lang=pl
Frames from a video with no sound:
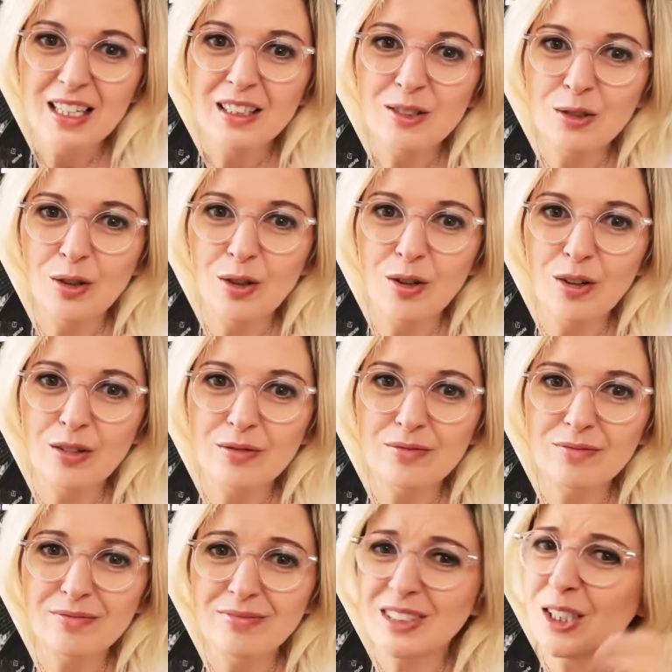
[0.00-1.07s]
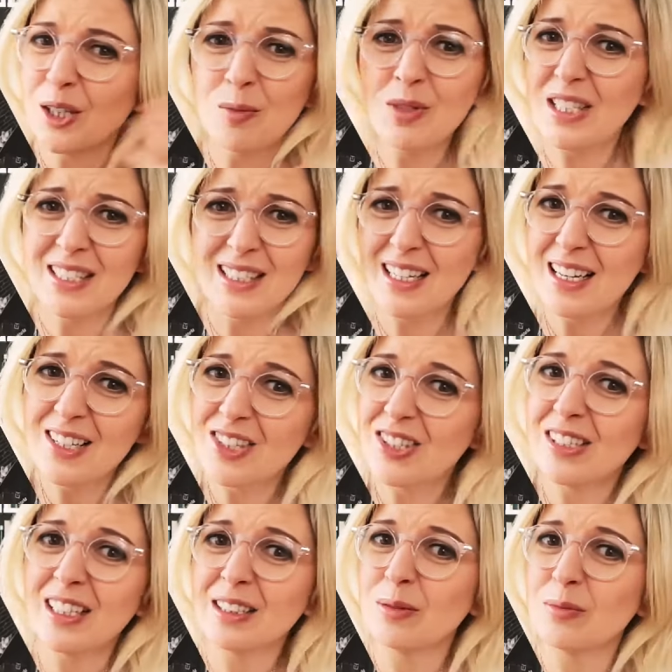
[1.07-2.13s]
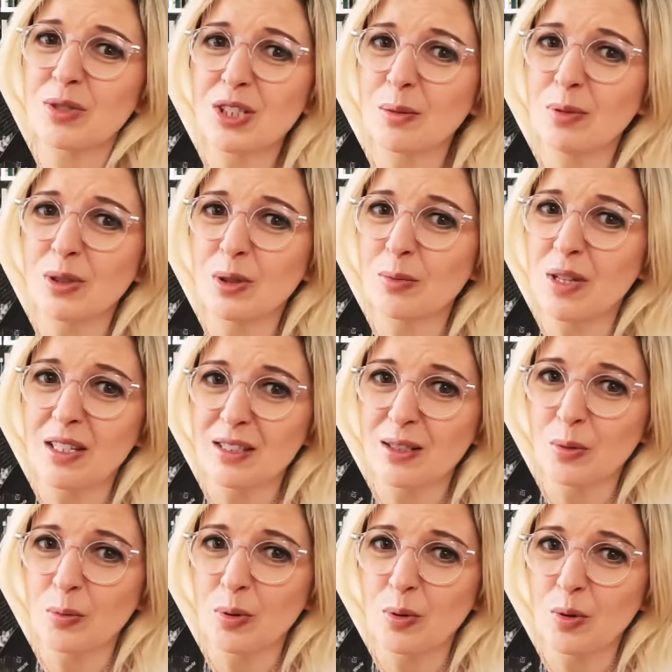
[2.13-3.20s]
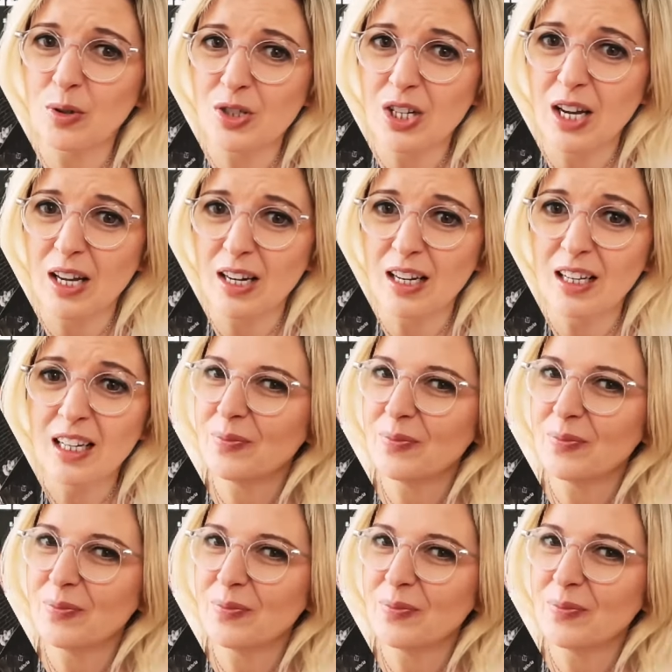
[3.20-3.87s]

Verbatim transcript: to nikomu nie zależy na tym, żeby to miasto było szare